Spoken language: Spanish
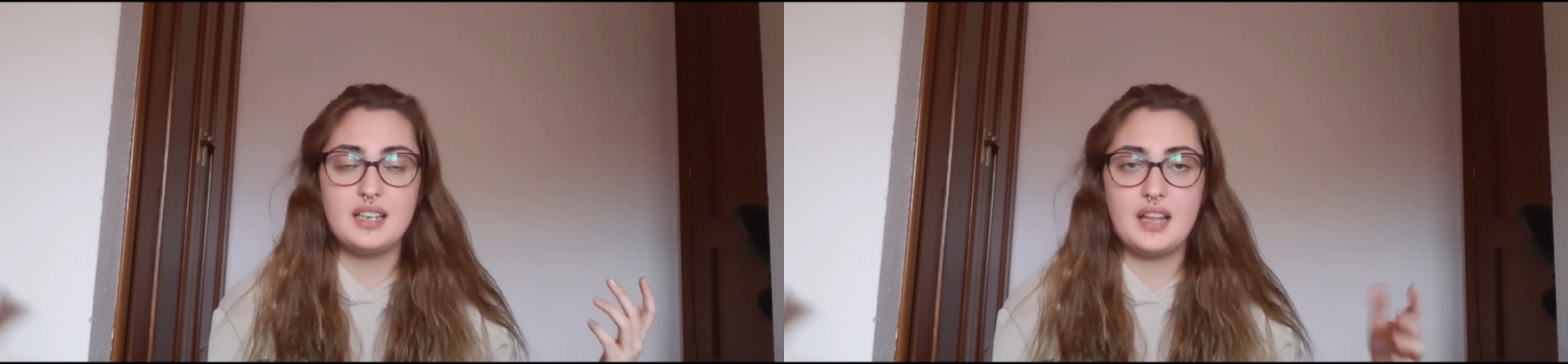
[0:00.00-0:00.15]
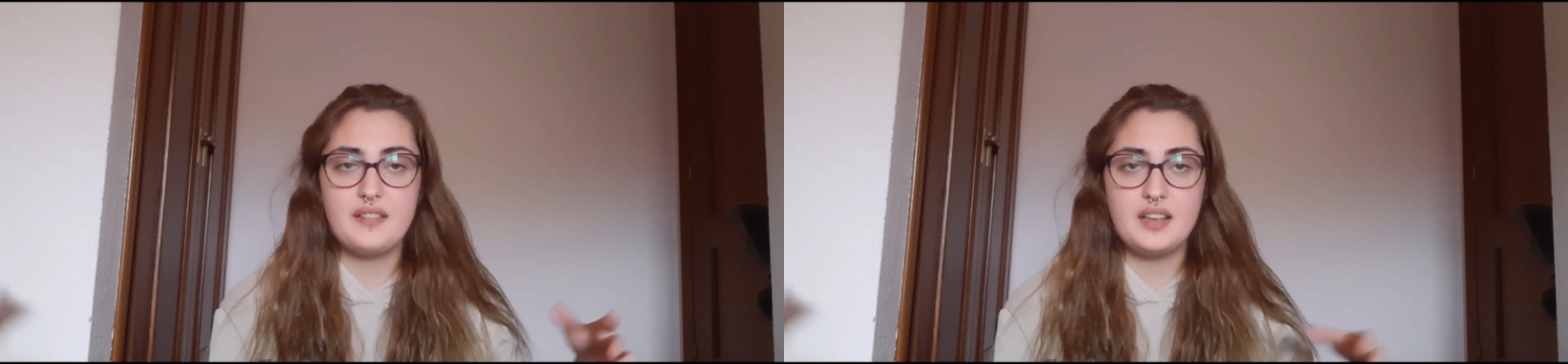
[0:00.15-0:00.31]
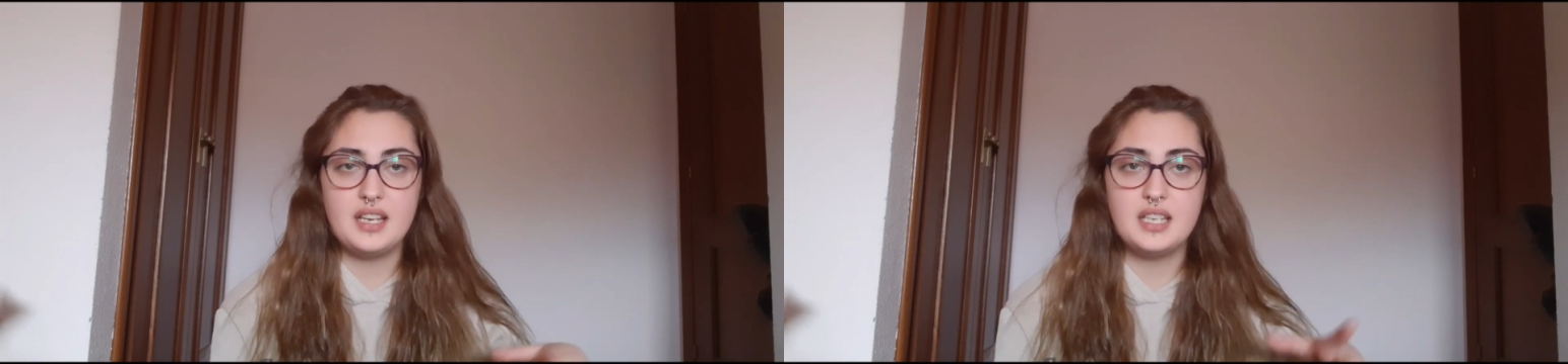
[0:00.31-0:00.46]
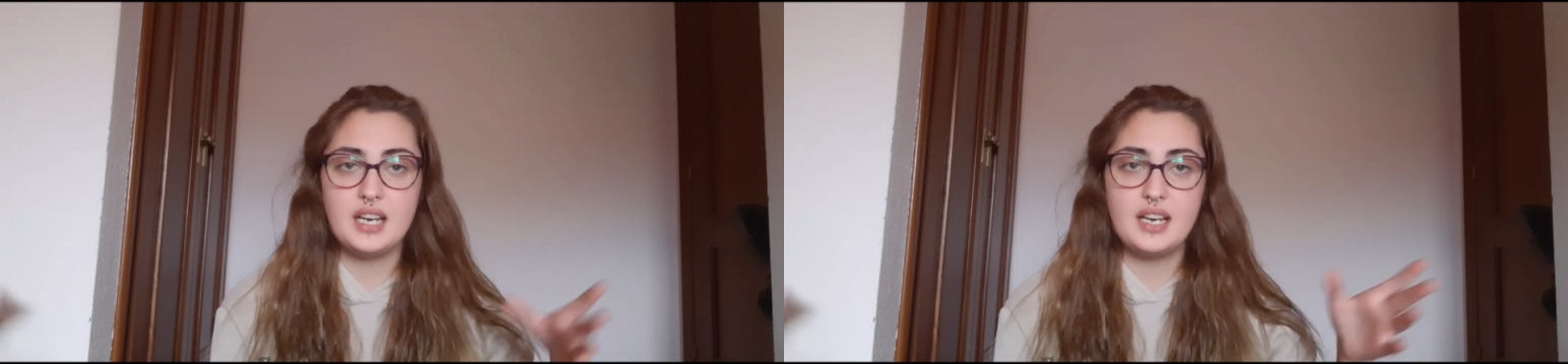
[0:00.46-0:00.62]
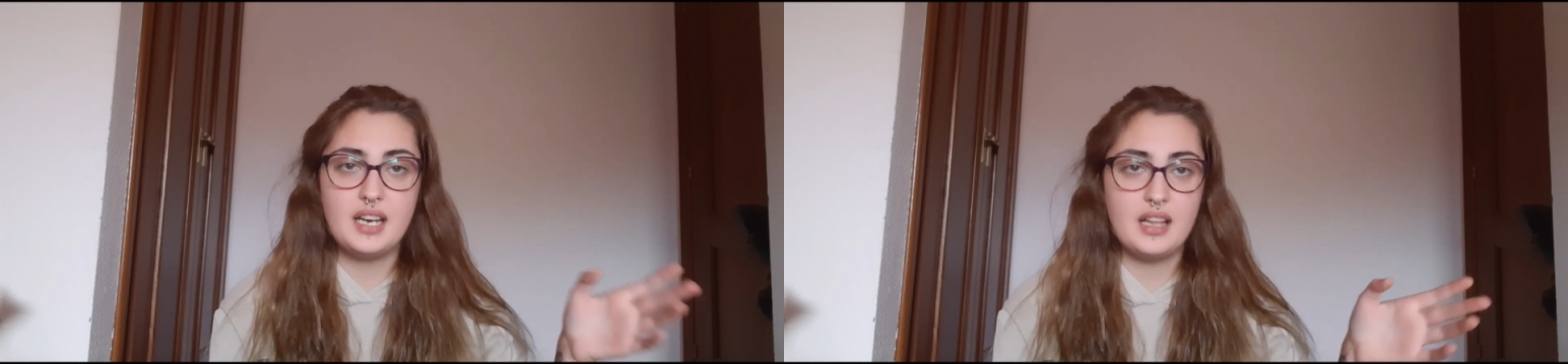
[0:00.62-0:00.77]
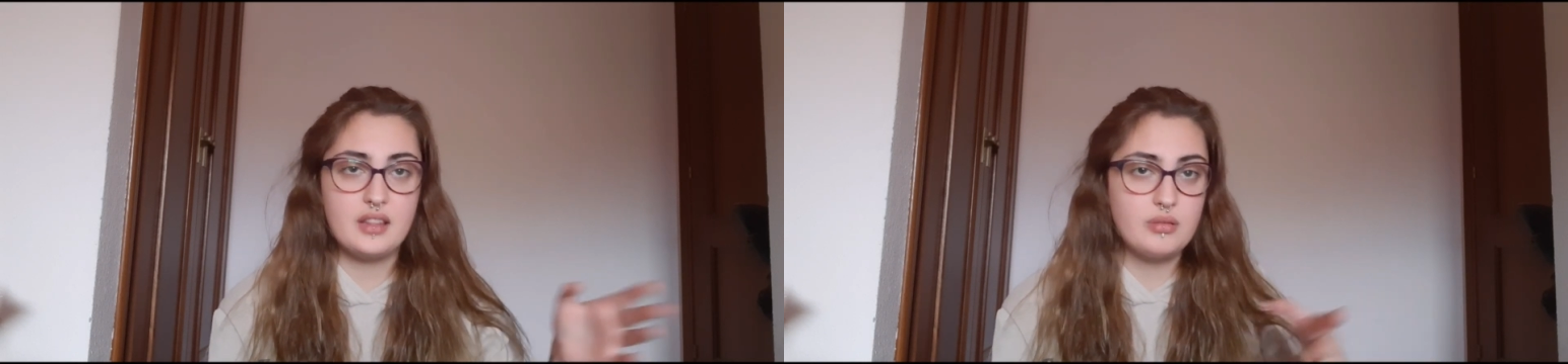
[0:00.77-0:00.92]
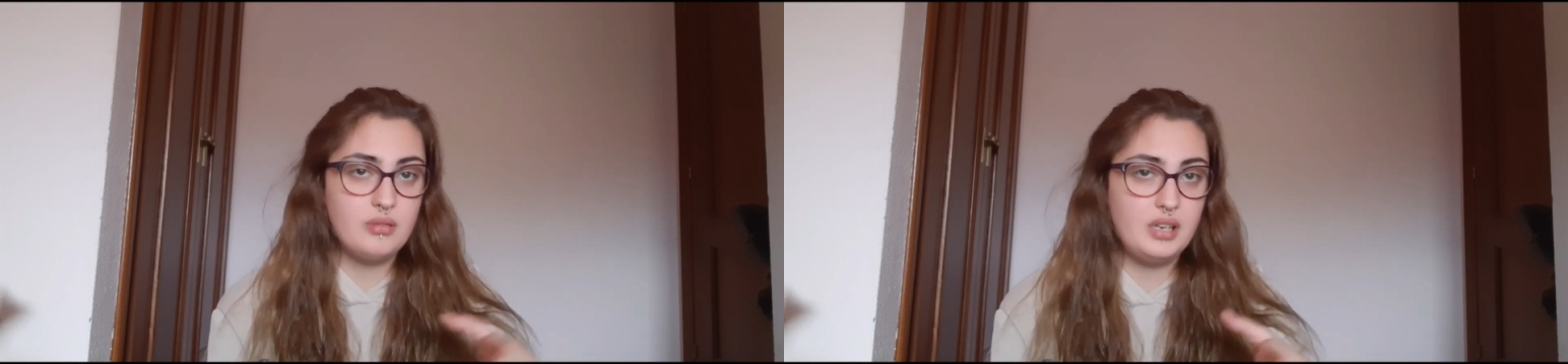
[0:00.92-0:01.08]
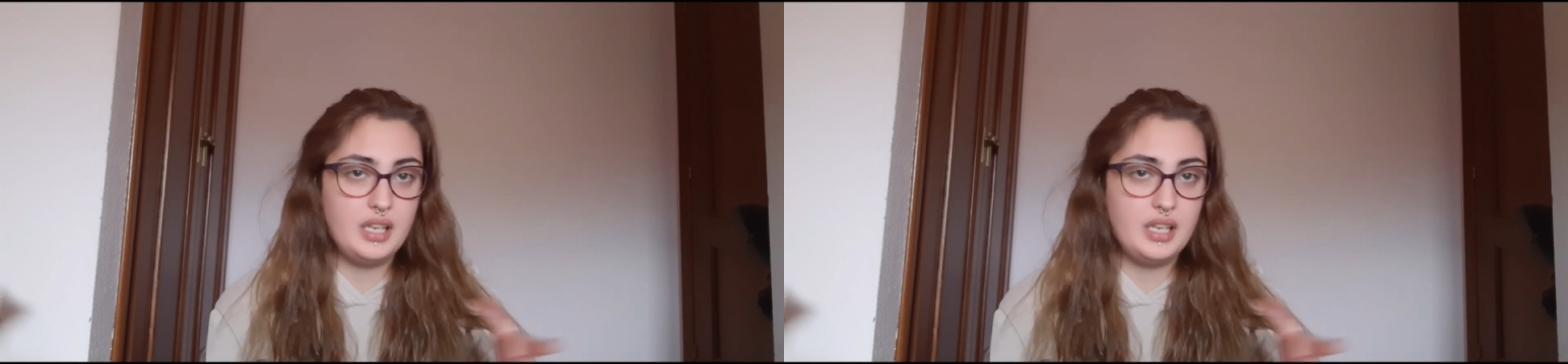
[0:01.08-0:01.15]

la de ella es azul